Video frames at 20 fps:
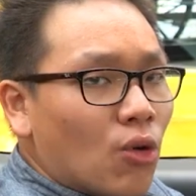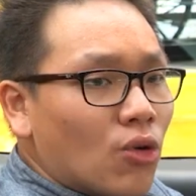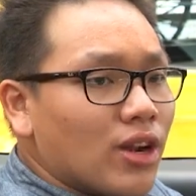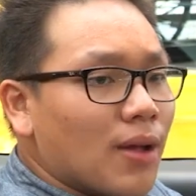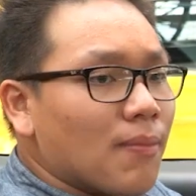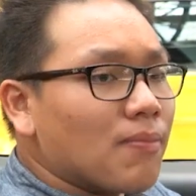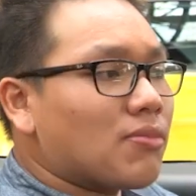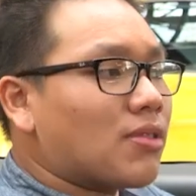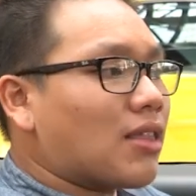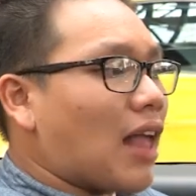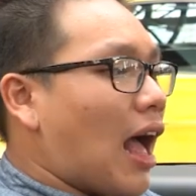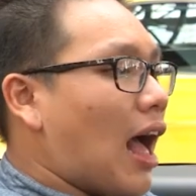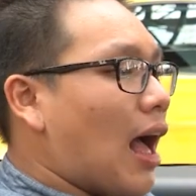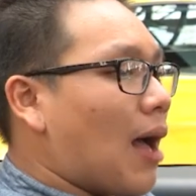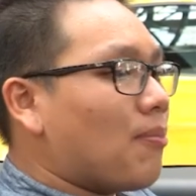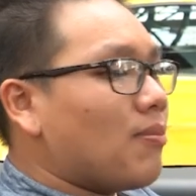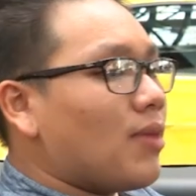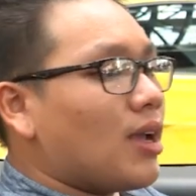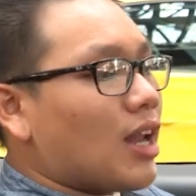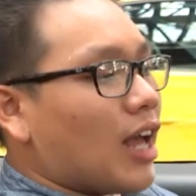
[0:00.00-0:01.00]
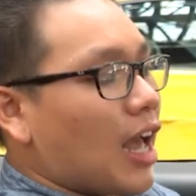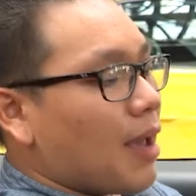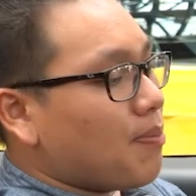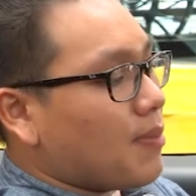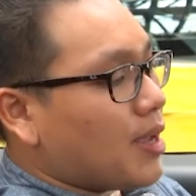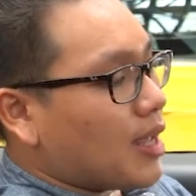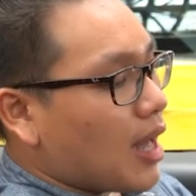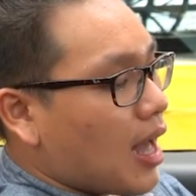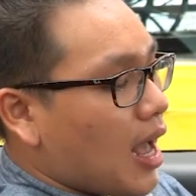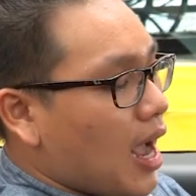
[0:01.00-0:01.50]
458 hay là
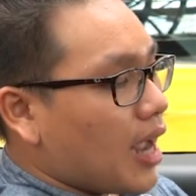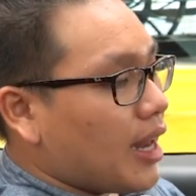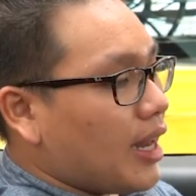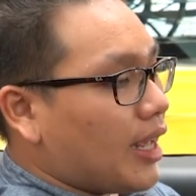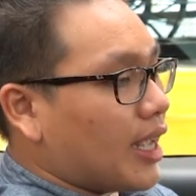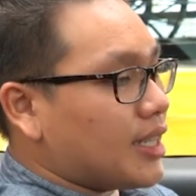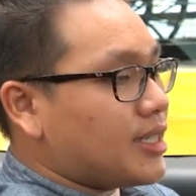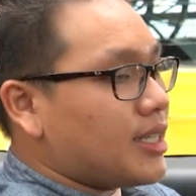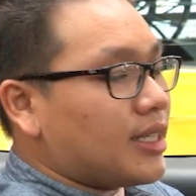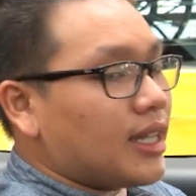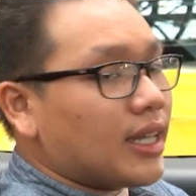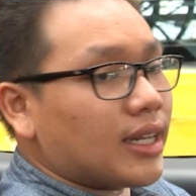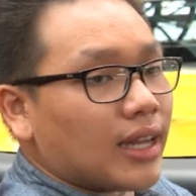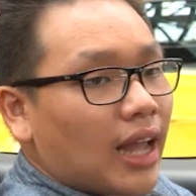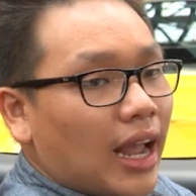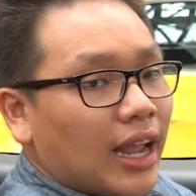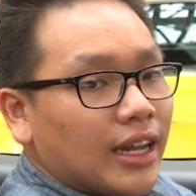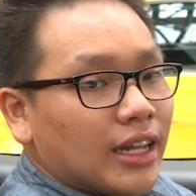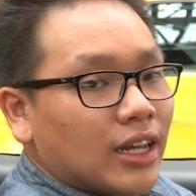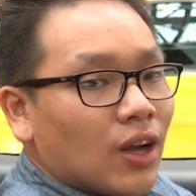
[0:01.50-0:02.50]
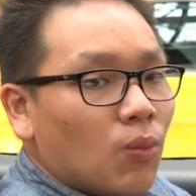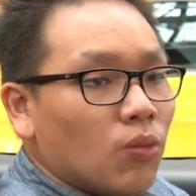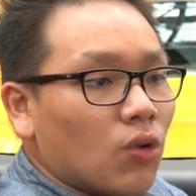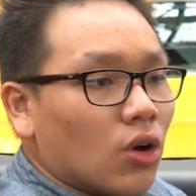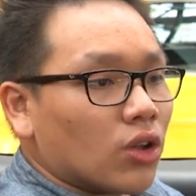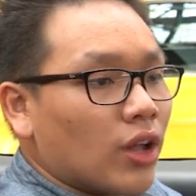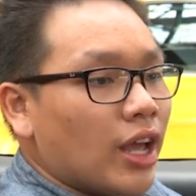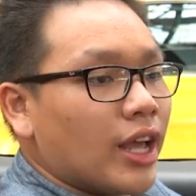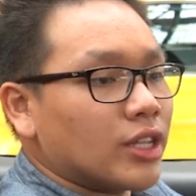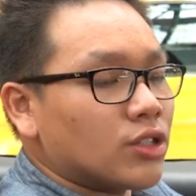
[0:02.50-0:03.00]
F12 thì cái chi tiết này thì không
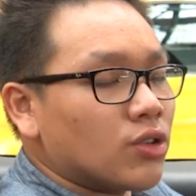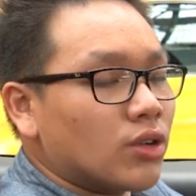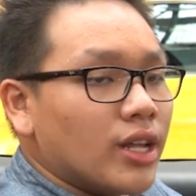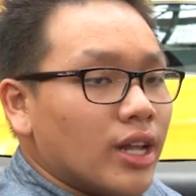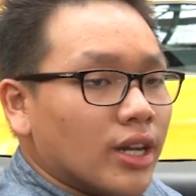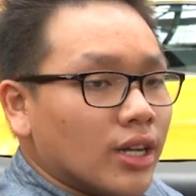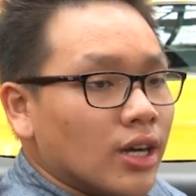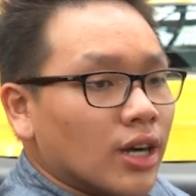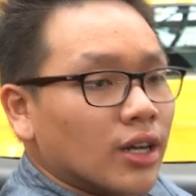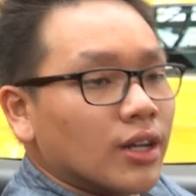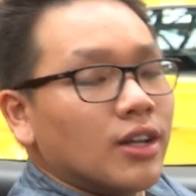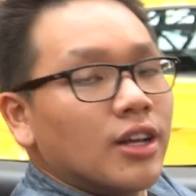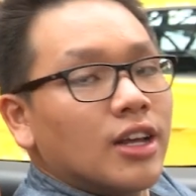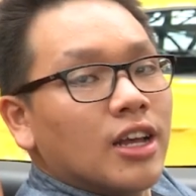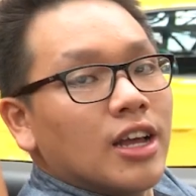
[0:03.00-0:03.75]
có thể xuất hiện được.